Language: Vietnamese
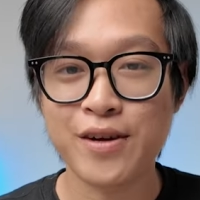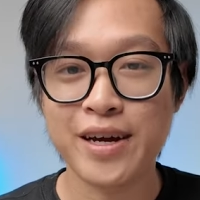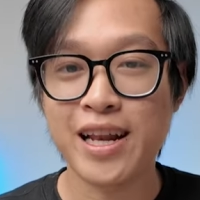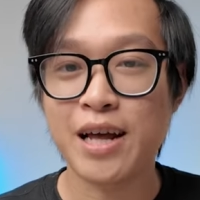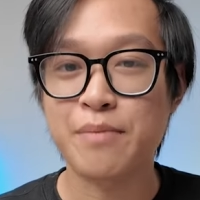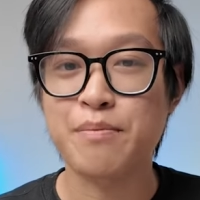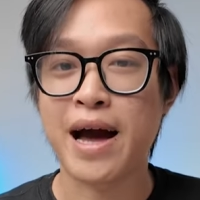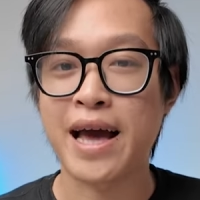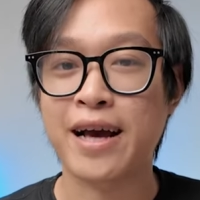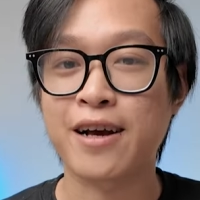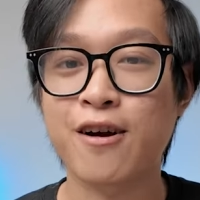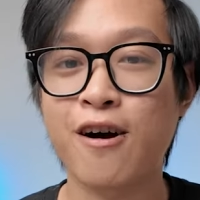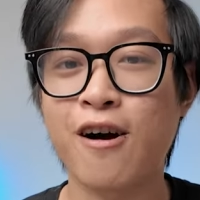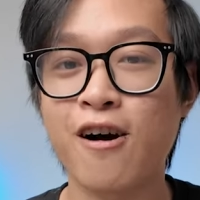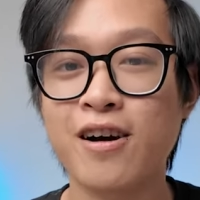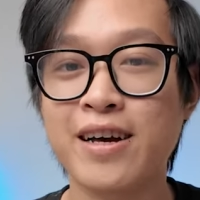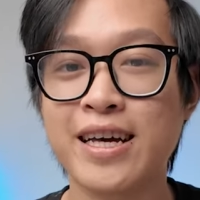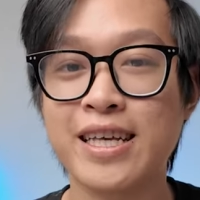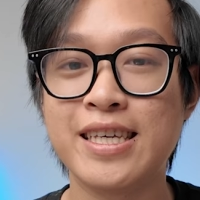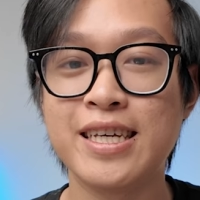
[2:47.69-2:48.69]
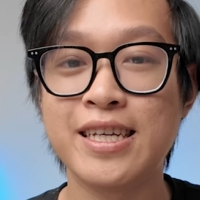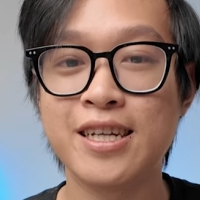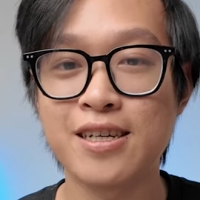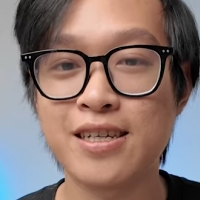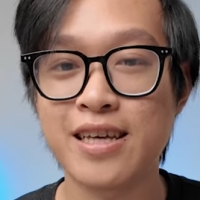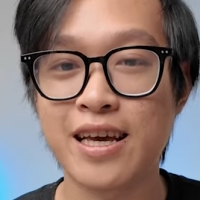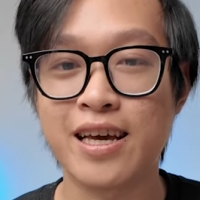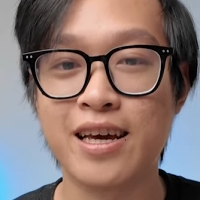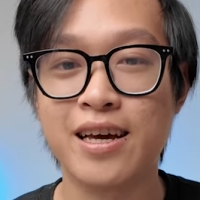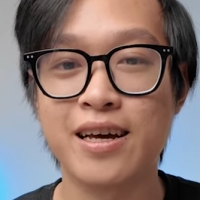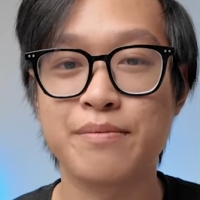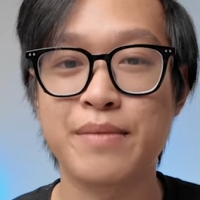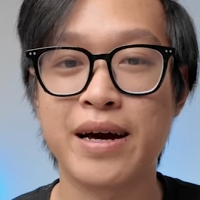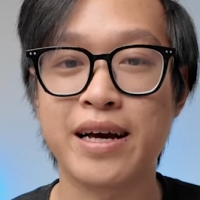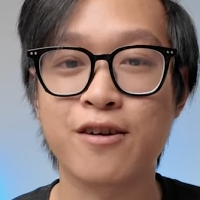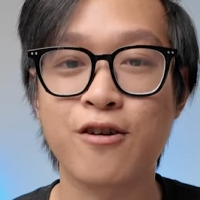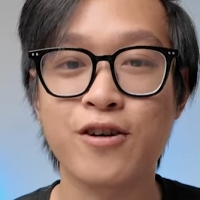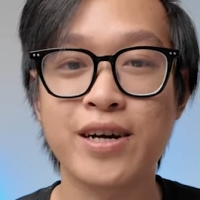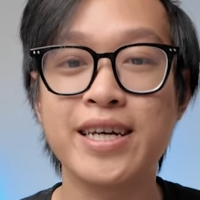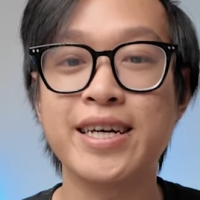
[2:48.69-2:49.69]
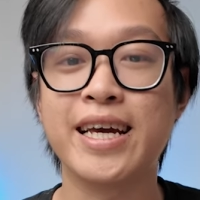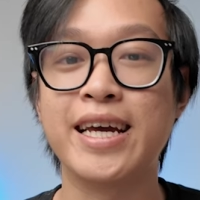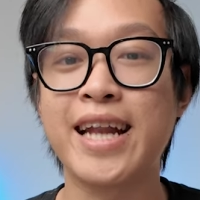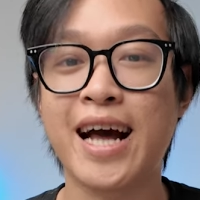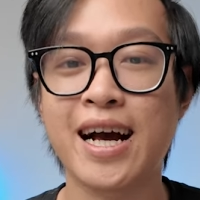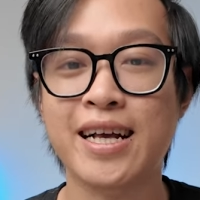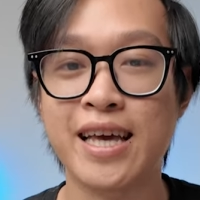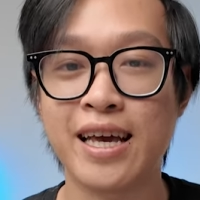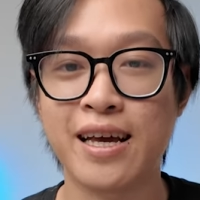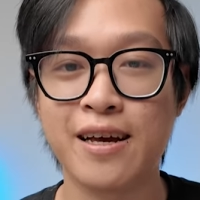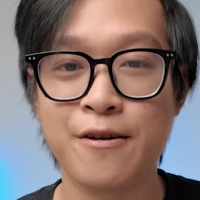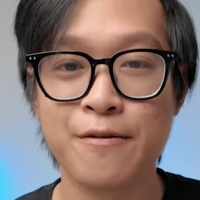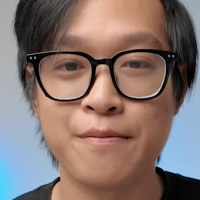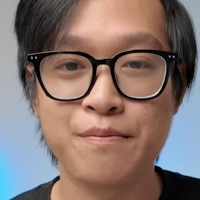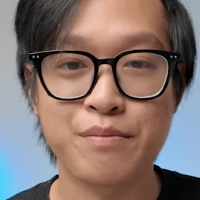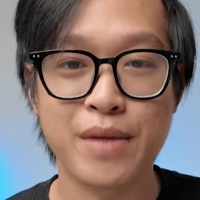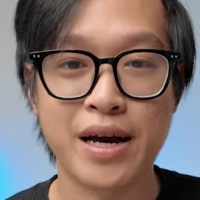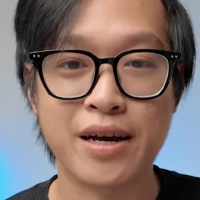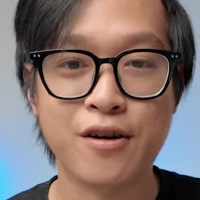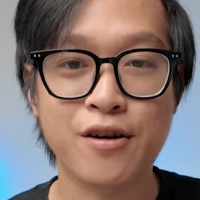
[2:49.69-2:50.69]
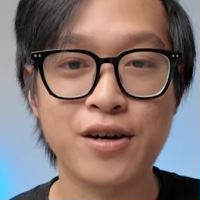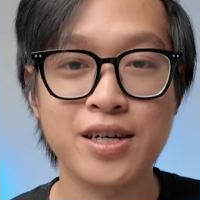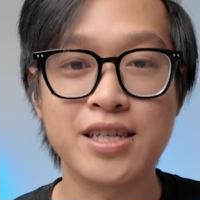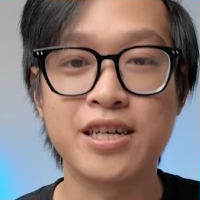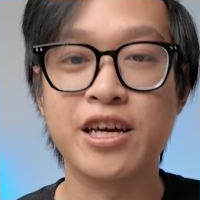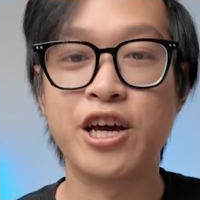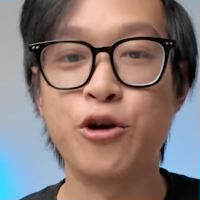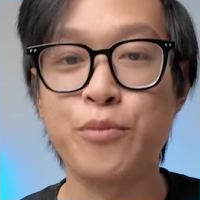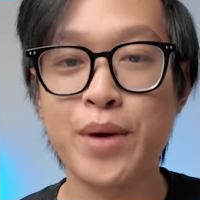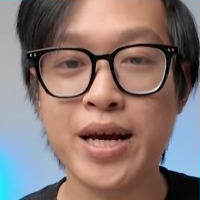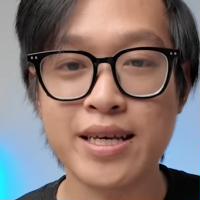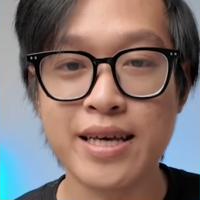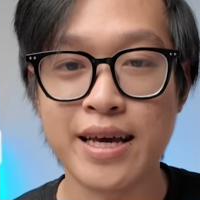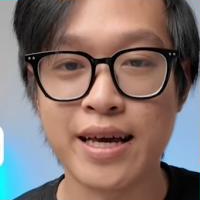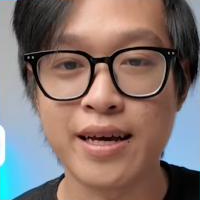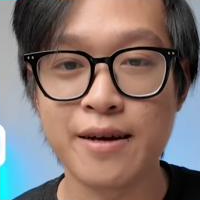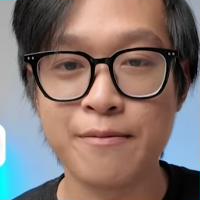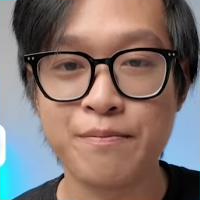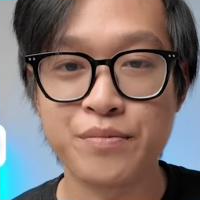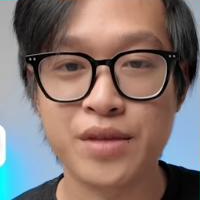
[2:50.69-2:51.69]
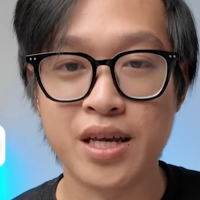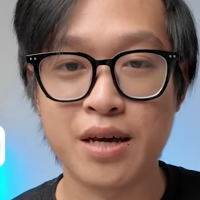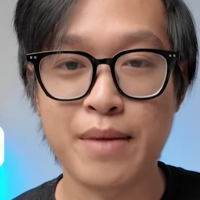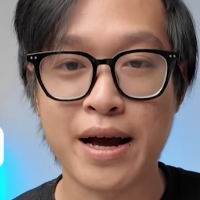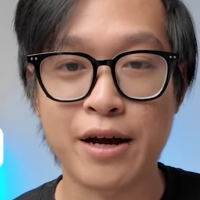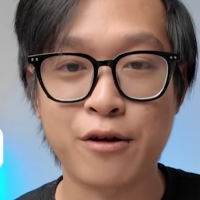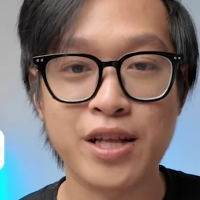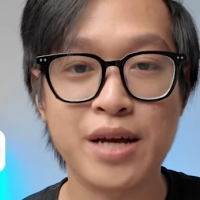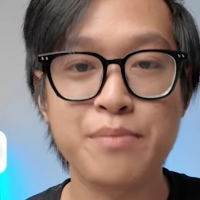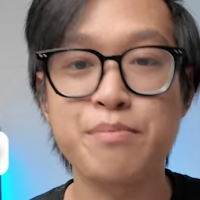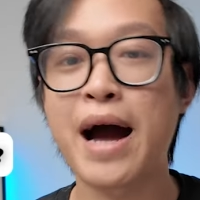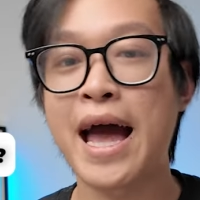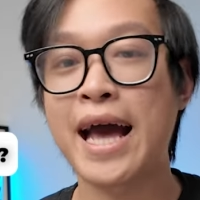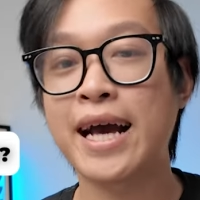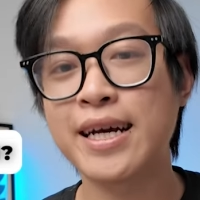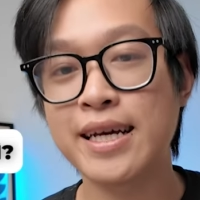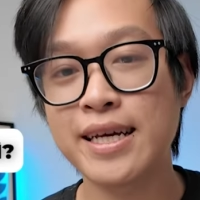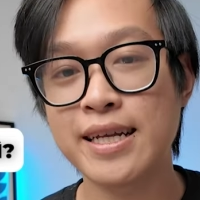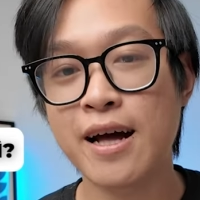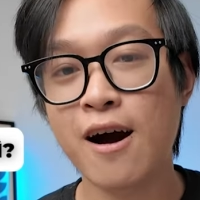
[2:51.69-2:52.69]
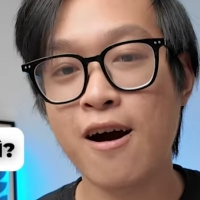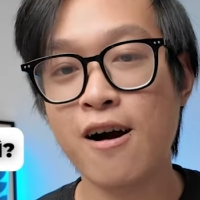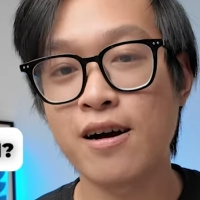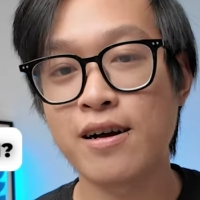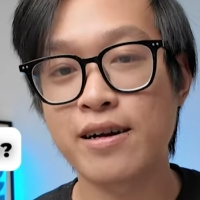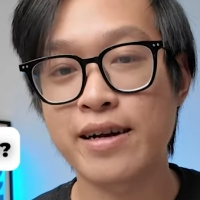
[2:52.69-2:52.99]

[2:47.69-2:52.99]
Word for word: Có nghĩa là bạn có cái tri thức gì, bạn có cái kỹ năng gì, bạn có cái sự hiểu biết gì, thì bạn có thể bán cái đó